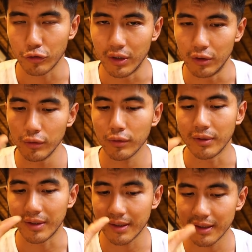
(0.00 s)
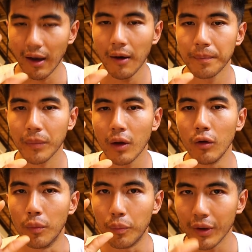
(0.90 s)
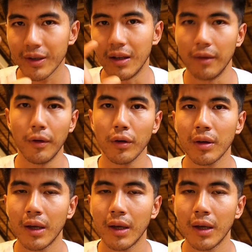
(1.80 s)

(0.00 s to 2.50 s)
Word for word: Je dis juste que ça, le point qu'il évoque,